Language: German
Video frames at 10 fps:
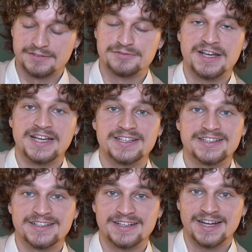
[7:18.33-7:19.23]

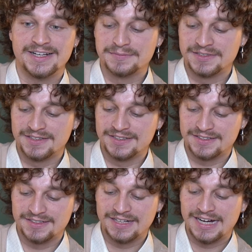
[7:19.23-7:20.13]
Fake Animal äh,
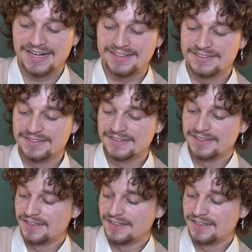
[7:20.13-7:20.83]
Haare.